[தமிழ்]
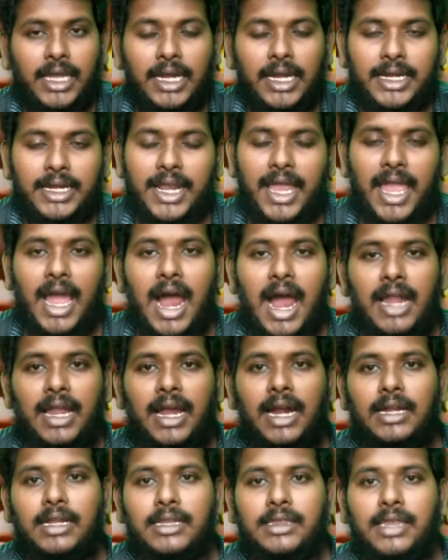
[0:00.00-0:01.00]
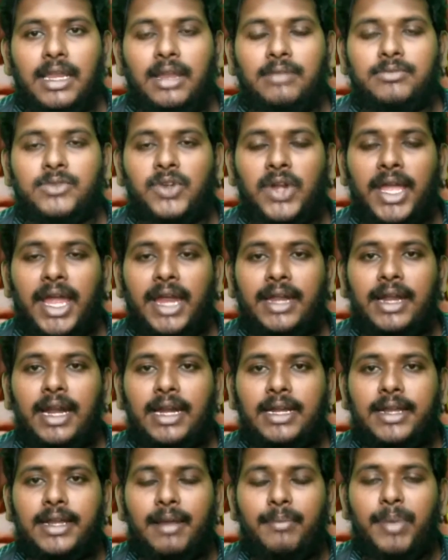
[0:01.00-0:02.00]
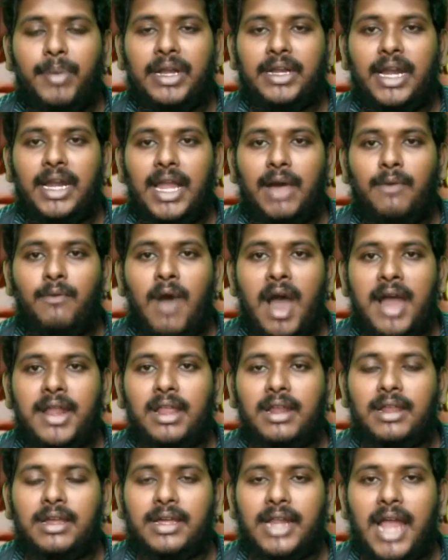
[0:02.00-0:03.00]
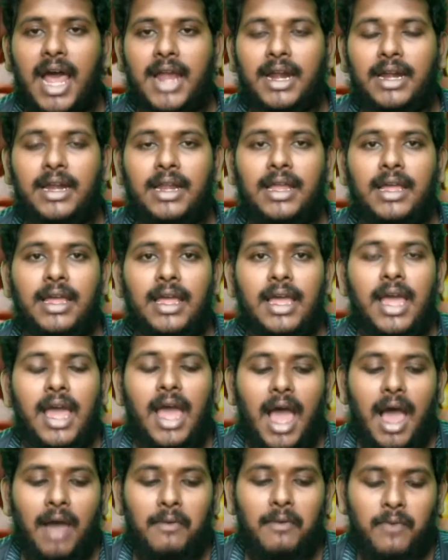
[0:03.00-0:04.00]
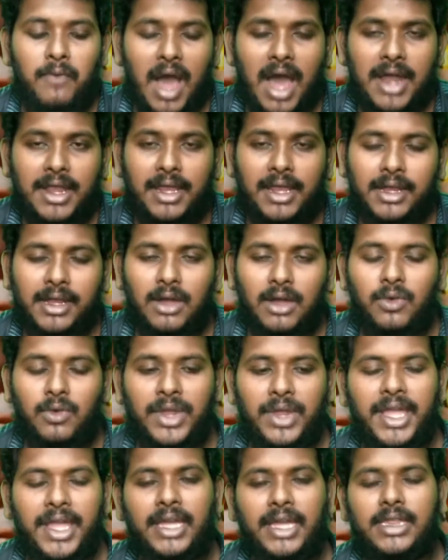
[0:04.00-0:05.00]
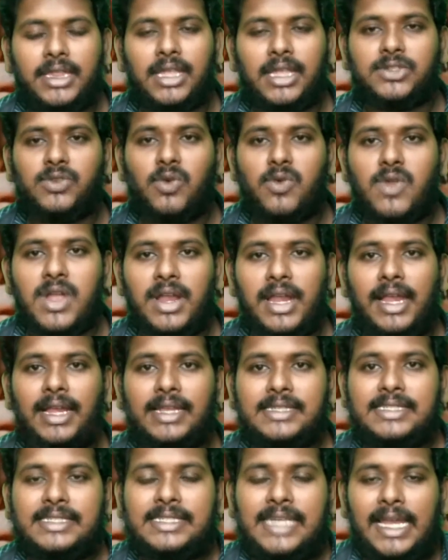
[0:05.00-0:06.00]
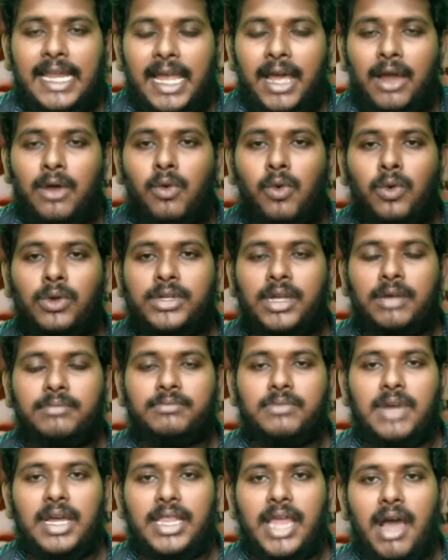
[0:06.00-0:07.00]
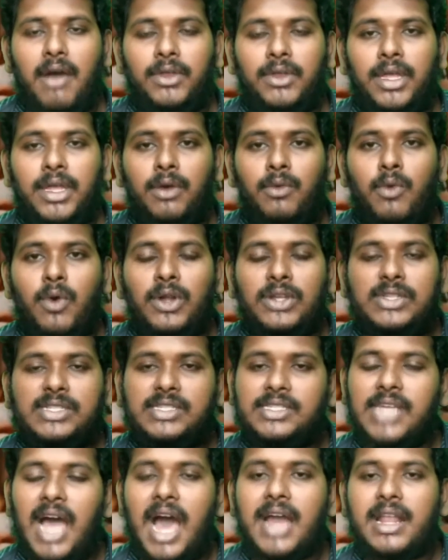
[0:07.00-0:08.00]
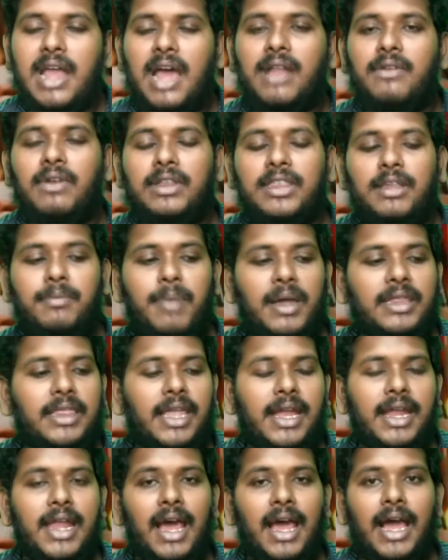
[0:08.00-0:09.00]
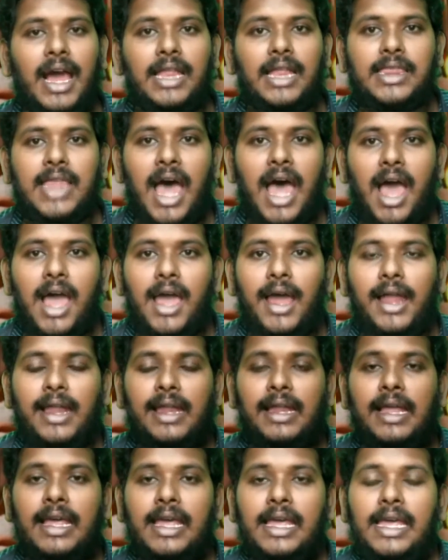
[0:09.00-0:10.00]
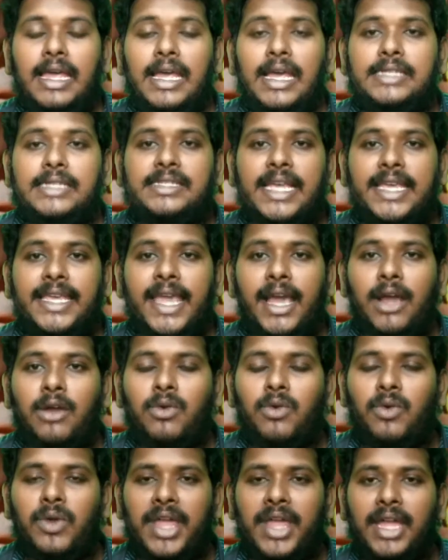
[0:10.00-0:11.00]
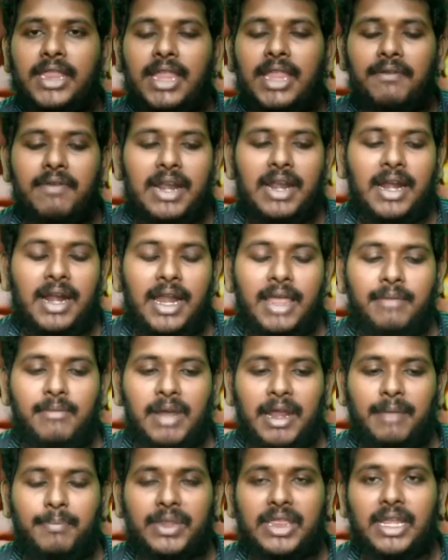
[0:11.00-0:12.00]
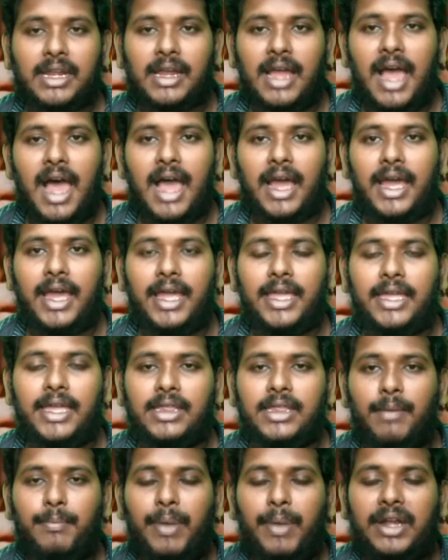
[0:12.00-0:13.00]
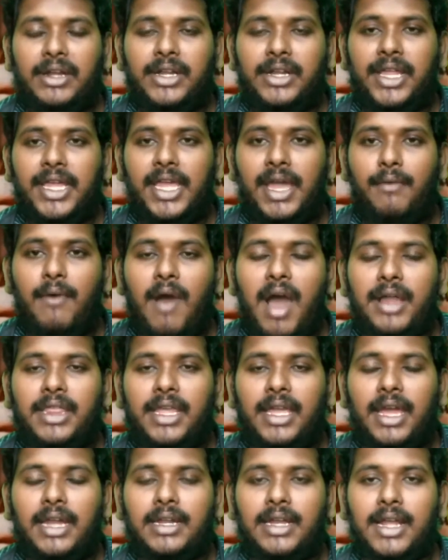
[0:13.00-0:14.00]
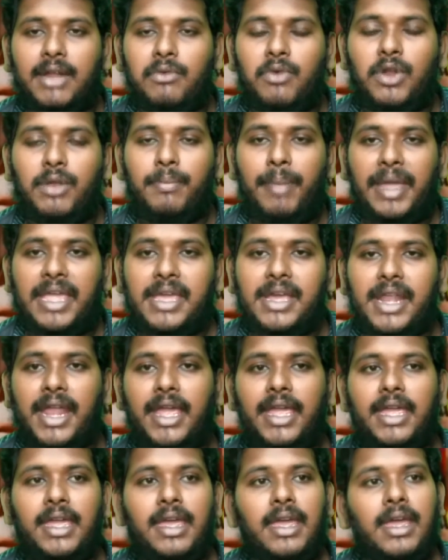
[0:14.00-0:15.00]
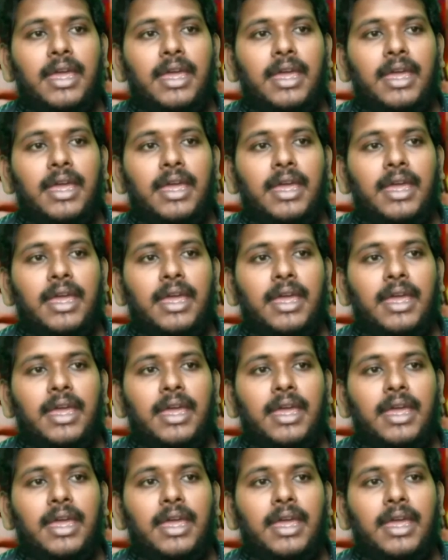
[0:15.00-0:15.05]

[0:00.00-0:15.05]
இன்றைய காலகட்டத்திலும் கூட எண்ணற்ற பெண்கள் அவ்வாறு இருக்கிறார்கள் அவ்வாறு இருக்கக்கூடிய இந்த சூழலில் சில கூட்டம் அதாவது ஒரு சாரார் வந்து பாத்தீங்கன்னாக்கா தாங்கள் செய்யக்கூடிய தவறுகளை மறைப்பதற்காக இந்த பெண்ணியவாதி என்கிற ஒரு பெயரை